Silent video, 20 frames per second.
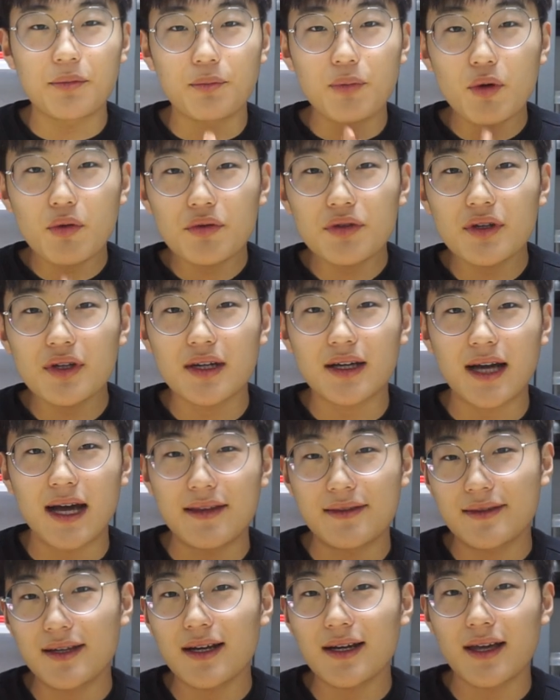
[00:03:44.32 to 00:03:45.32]
표본들을
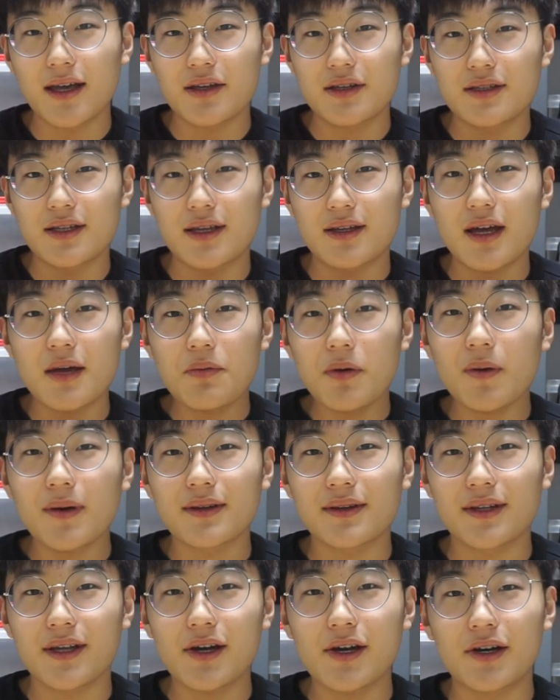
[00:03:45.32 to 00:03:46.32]
간단하게 이제
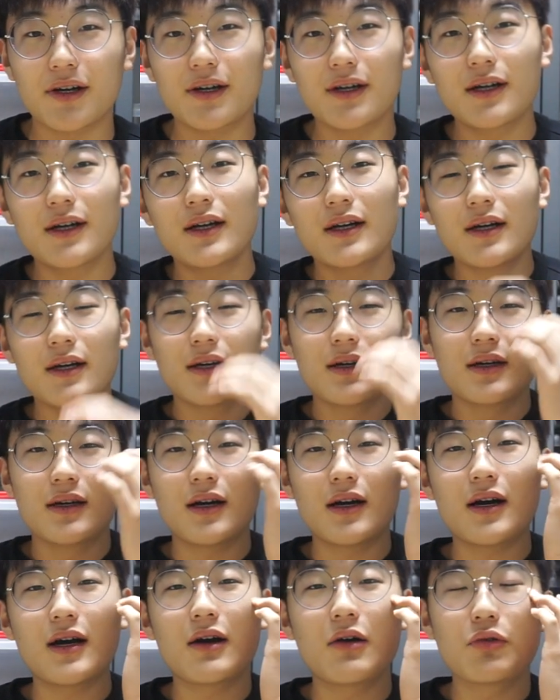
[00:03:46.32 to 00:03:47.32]
살펴봤는데요
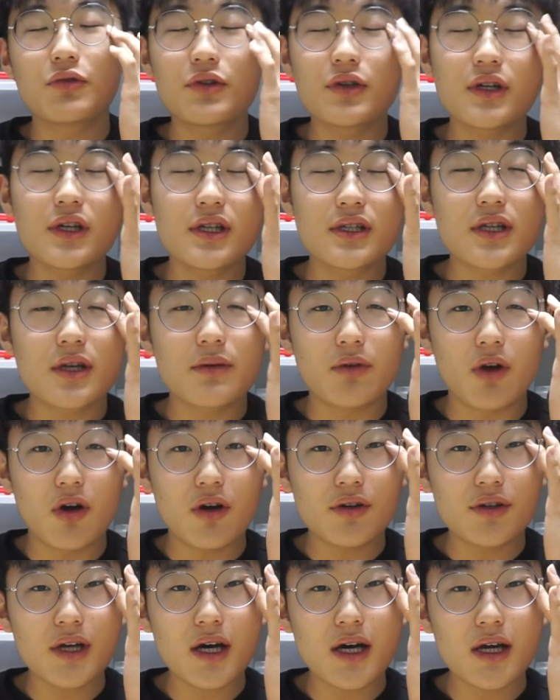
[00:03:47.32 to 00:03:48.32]
아 오늘은 이제
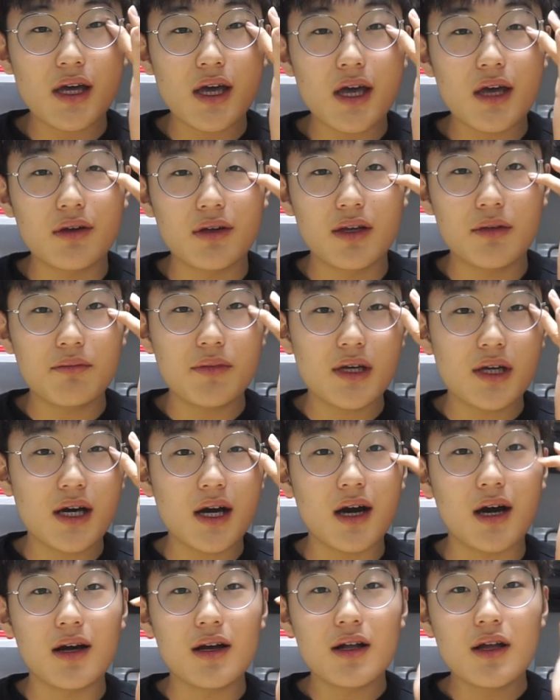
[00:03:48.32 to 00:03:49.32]
명상의
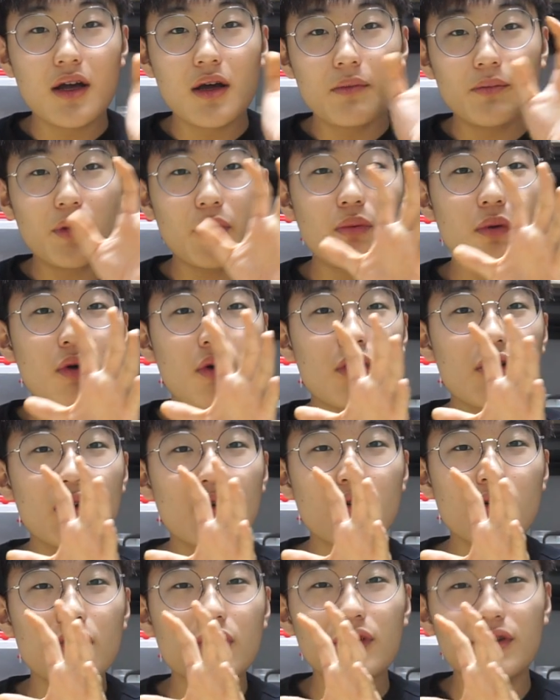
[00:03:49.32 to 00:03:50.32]
의미가
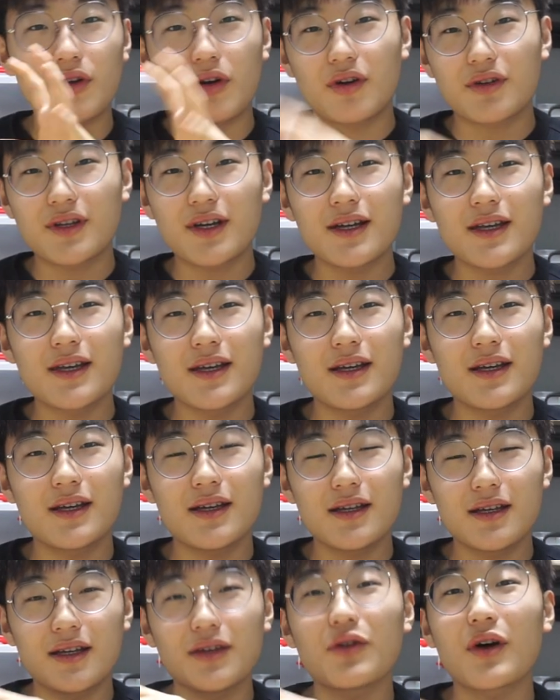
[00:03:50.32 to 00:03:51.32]
표본
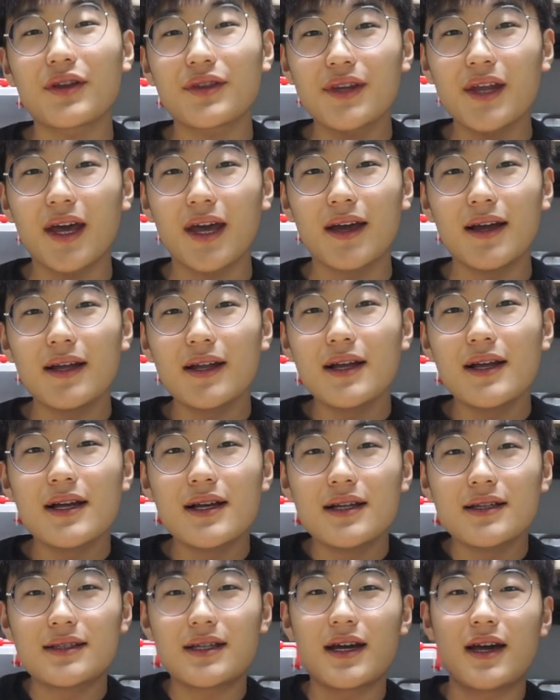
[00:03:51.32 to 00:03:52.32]
영상이기도 한데
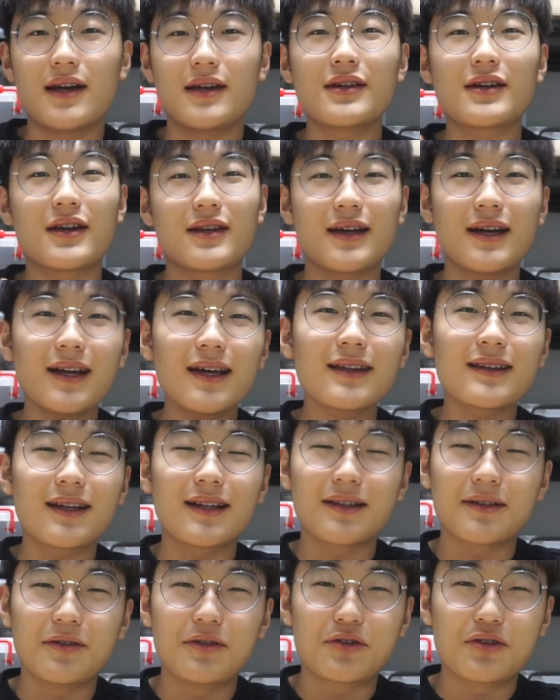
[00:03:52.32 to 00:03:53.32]
제가 이렇게
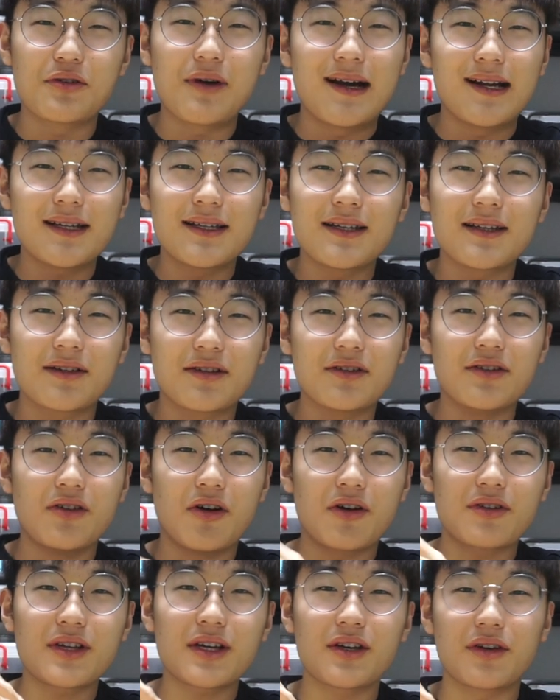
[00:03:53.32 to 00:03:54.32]
살아있다는 걸 좀 알리는 그런
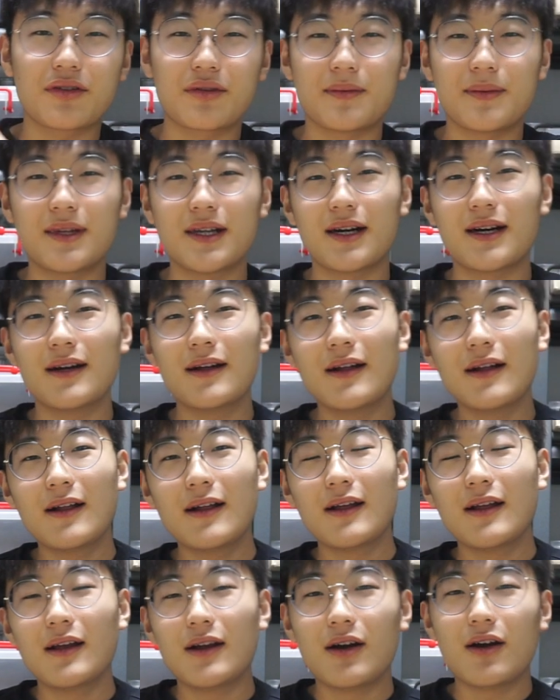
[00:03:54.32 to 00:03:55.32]
영상이었습니다
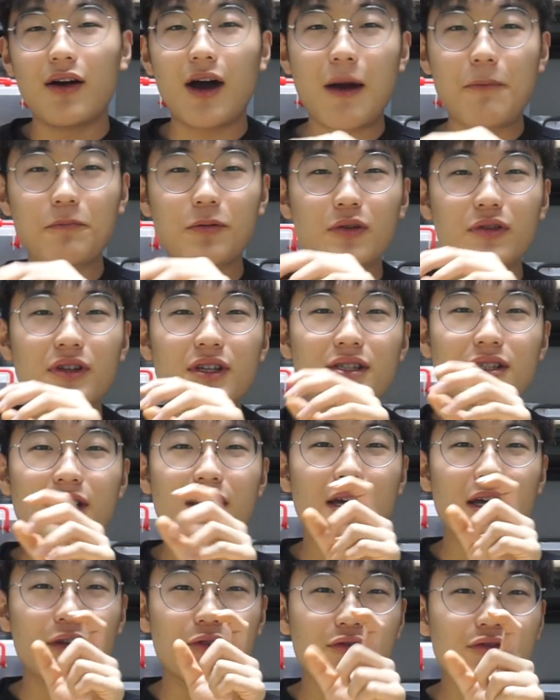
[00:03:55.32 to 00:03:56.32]
어, 앞으로는
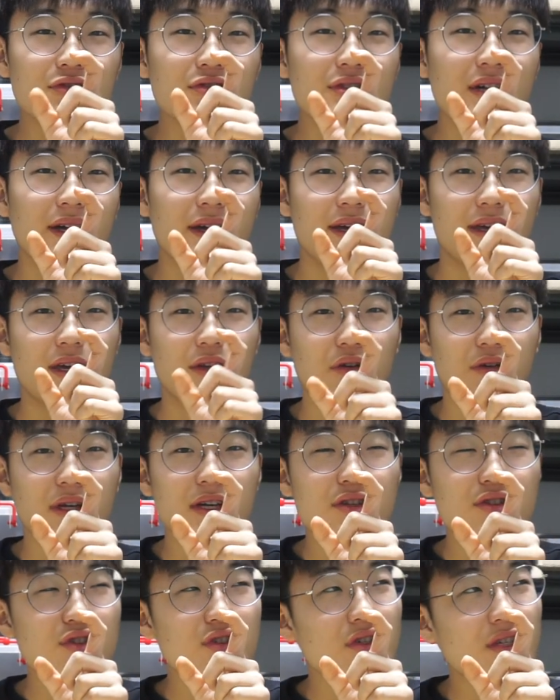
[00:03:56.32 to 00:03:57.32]
이제 꾸준하게 계속
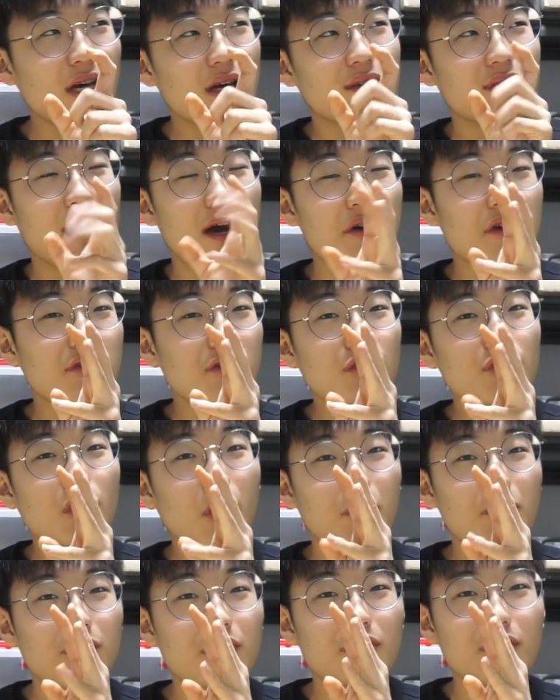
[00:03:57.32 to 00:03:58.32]
일주일에 한 4회
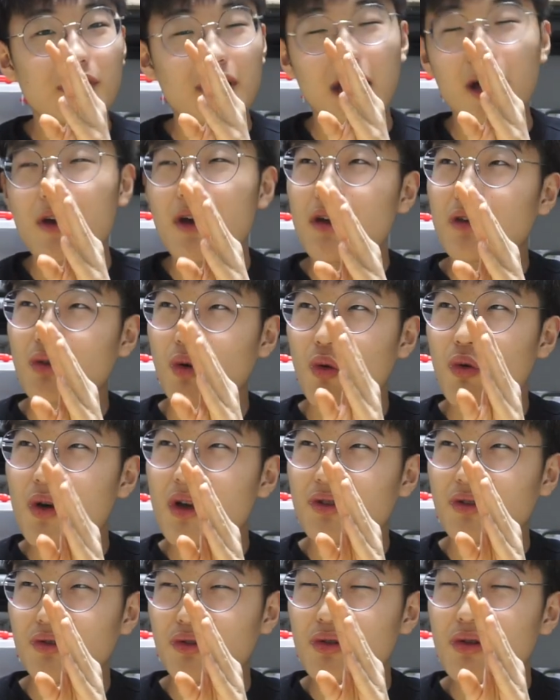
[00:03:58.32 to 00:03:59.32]
정도, 4회에서
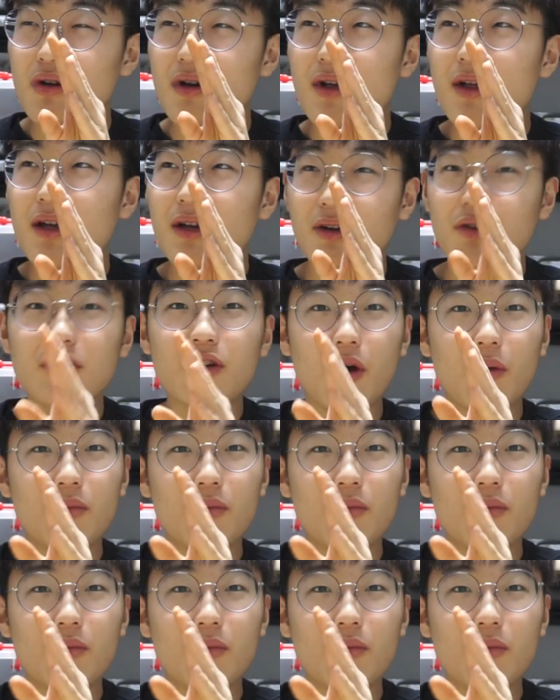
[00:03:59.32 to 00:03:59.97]
5회 정도? 그렇게